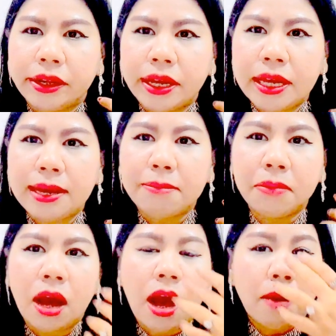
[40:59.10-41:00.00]
ครีม
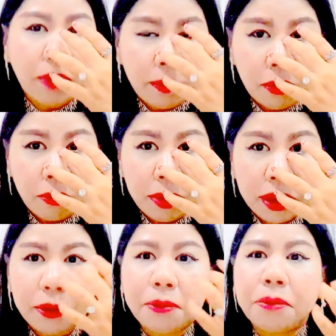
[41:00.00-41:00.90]
บำรุง
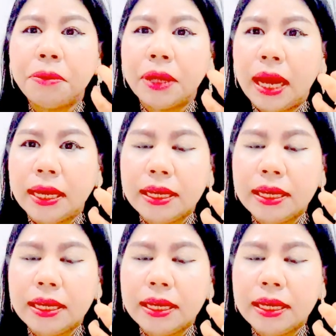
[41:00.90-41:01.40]
ผิวนะคะ